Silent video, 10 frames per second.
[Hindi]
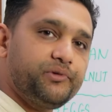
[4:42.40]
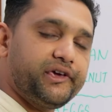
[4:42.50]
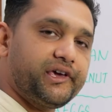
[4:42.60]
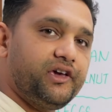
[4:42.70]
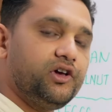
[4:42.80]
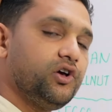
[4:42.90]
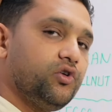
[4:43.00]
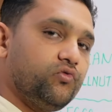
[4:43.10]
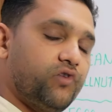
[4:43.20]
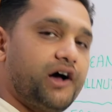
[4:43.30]
पियेंगे
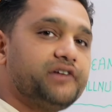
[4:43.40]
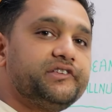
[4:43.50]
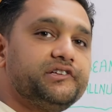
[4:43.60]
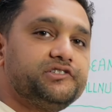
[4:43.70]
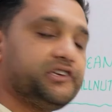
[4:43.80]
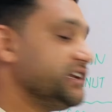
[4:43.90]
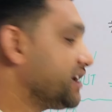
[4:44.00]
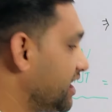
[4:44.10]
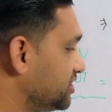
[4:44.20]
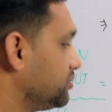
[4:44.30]
वहाँ से
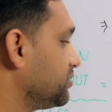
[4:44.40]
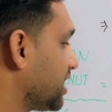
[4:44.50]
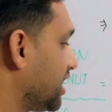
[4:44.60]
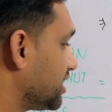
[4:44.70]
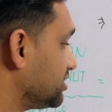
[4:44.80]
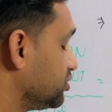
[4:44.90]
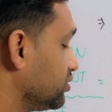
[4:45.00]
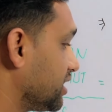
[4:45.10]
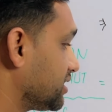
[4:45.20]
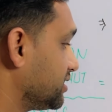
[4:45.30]
शरीर कैल्शियम निकालना
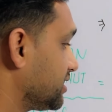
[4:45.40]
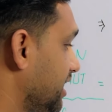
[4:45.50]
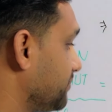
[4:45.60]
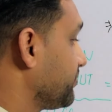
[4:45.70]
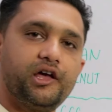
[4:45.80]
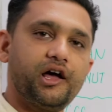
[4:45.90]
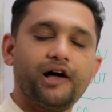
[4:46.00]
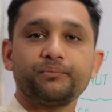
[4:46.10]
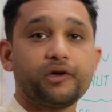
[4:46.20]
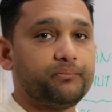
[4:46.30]
शुरू कर देता है
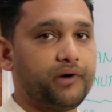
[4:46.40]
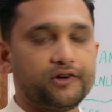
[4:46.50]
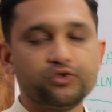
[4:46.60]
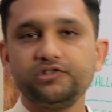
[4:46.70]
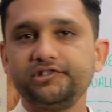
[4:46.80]
आपके बालों